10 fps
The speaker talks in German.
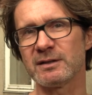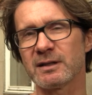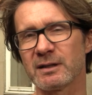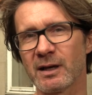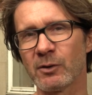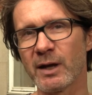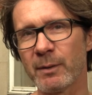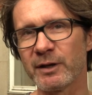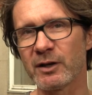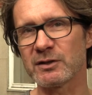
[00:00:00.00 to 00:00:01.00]
die sich genau
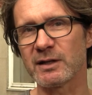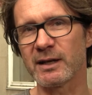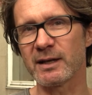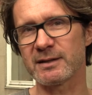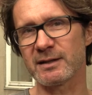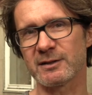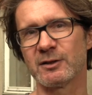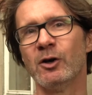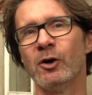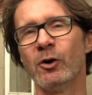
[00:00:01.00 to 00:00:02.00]
damit
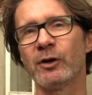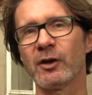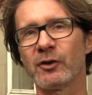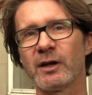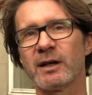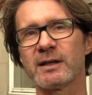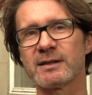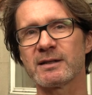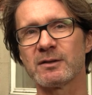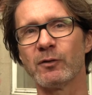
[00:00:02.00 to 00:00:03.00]
auseinandersetzen und
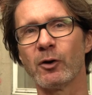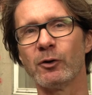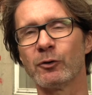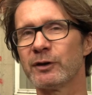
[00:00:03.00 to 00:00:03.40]
auseinandersetzen wollen.